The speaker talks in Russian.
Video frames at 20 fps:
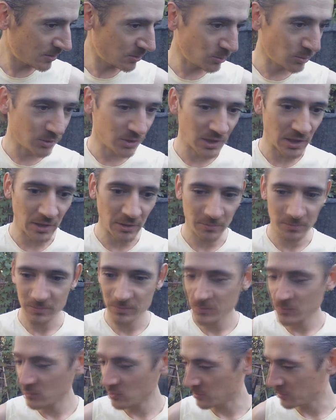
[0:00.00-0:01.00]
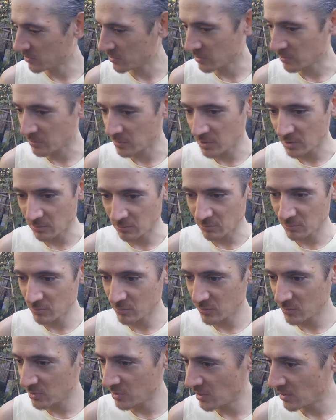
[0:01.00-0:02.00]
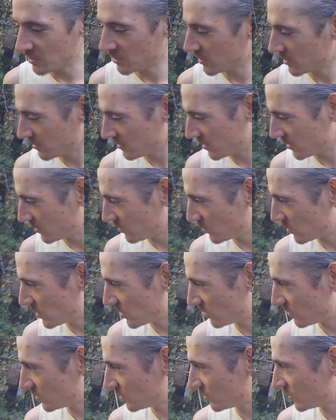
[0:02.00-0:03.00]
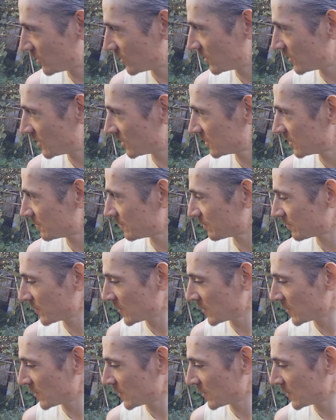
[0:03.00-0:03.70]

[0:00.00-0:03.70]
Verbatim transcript: Ну и зелень. Собственно, мне зелень-то, наверное, более всего интересна.